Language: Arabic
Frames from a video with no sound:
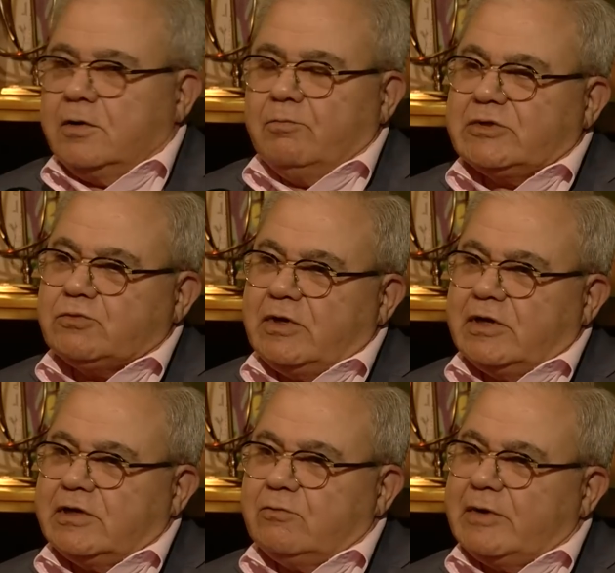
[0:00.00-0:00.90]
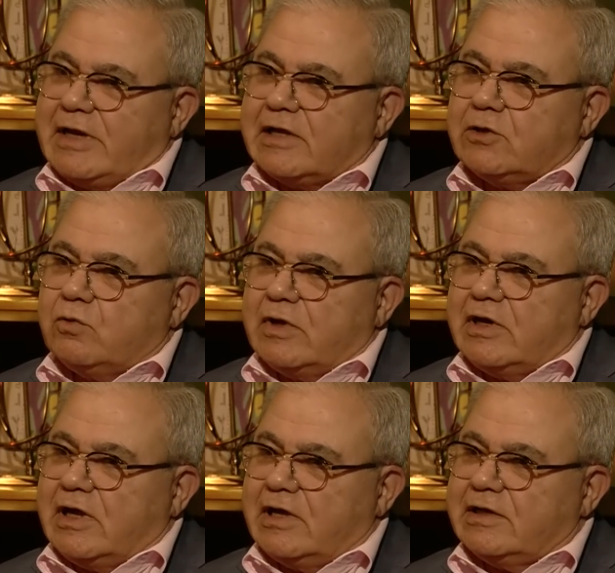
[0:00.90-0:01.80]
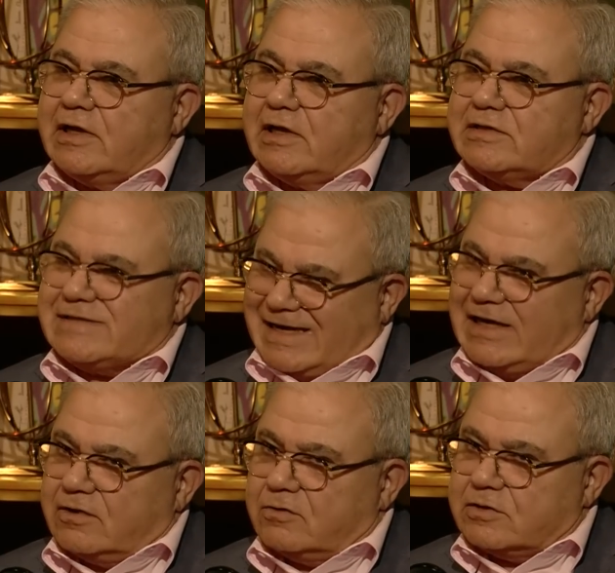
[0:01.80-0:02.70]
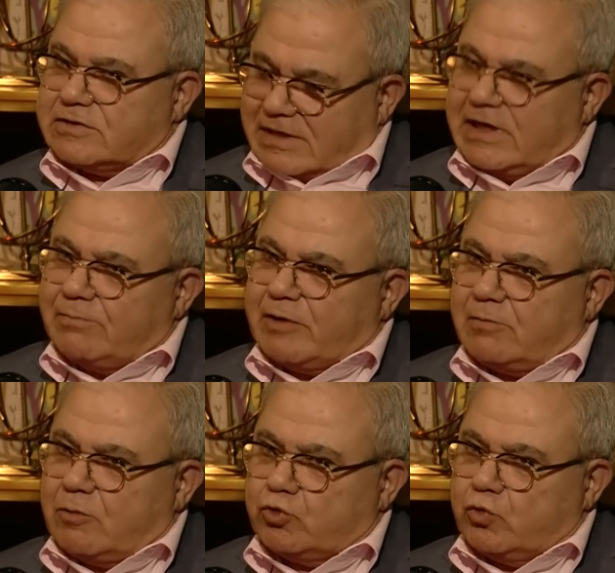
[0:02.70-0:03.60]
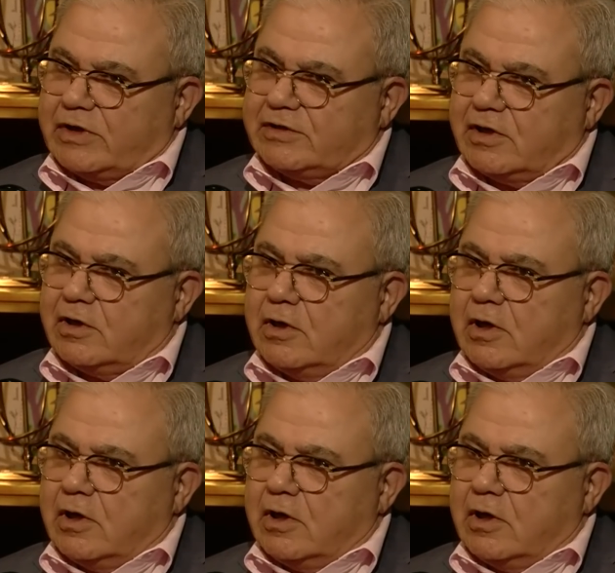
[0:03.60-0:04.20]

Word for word: بس ولكن من هيك انه انا حقيقه زعلان زعلان بهالموضوع هيدا